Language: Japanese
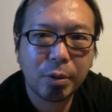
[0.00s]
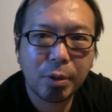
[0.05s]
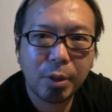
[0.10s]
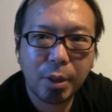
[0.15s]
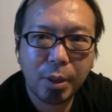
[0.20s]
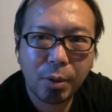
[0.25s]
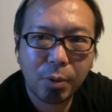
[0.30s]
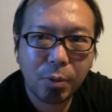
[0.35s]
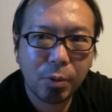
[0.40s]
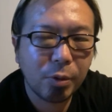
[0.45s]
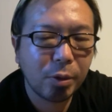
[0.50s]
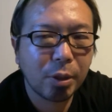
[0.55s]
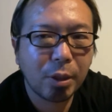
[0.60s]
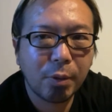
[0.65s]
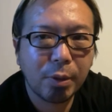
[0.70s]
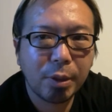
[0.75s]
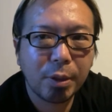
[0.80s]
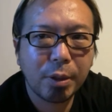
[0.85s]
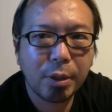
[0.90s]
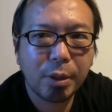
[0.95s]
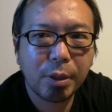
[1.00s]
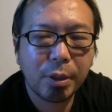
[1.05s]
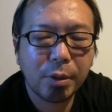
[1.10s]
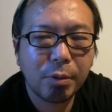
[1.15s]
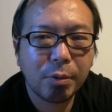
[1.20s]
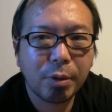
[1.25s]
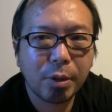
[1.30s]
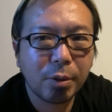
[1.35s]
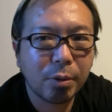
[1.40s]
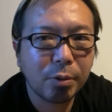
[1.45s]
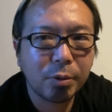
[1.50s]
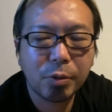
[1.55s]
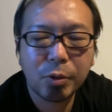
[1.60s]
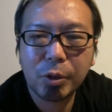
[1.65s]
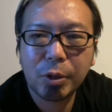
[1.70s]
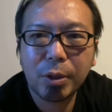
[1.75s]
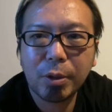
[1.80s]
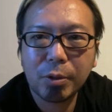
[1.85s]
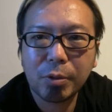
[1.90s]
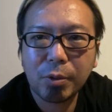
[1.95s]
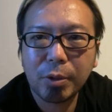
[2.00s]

で、こういうふうに変わっていけるんだと、そしてそ